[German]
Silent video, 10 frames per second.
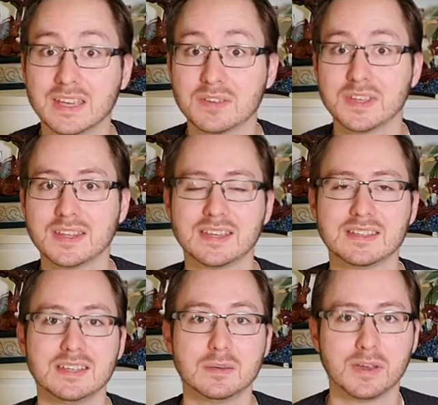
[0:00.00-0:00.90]
Wichtig ist
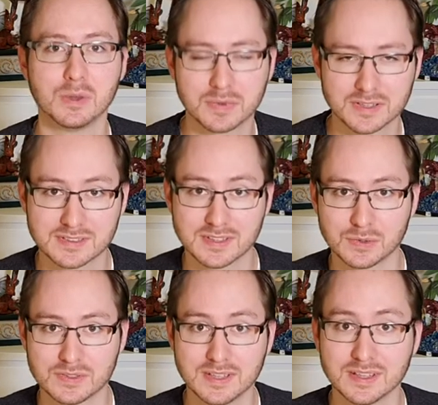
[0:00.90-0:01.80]
hierbei übrigens auch
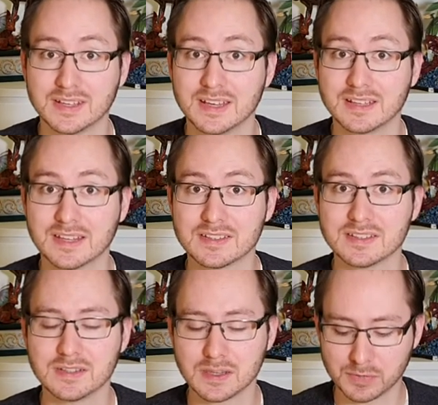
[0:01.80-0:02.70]
sehr, dass ihr
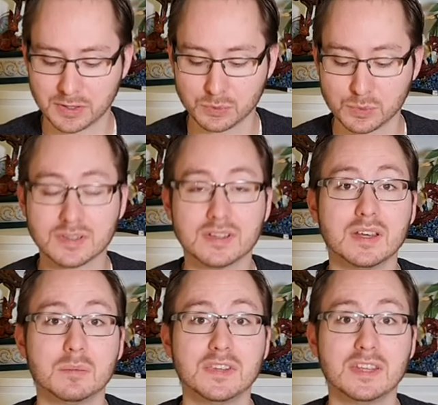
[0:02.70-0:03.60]
die Temperatur
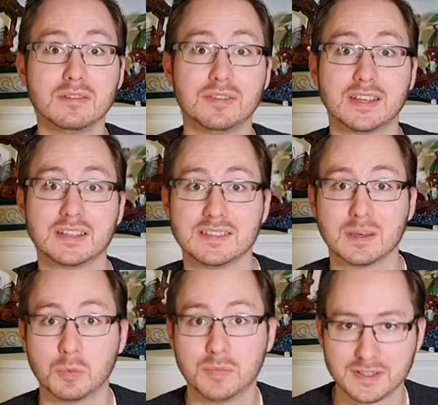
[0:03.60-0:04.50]
mit Hilfe eines
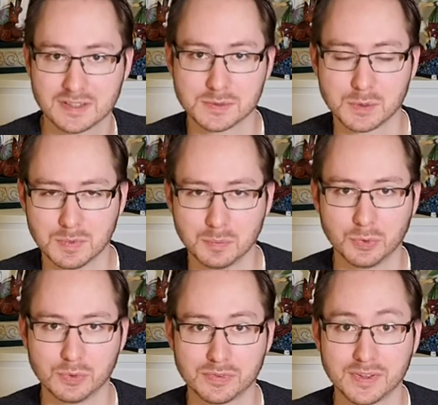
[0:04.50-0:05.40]
Thermometers
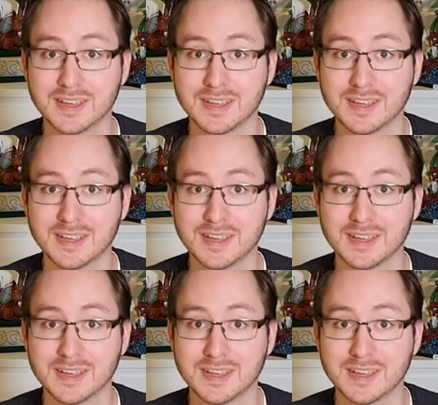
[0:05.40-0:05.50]
überprüft,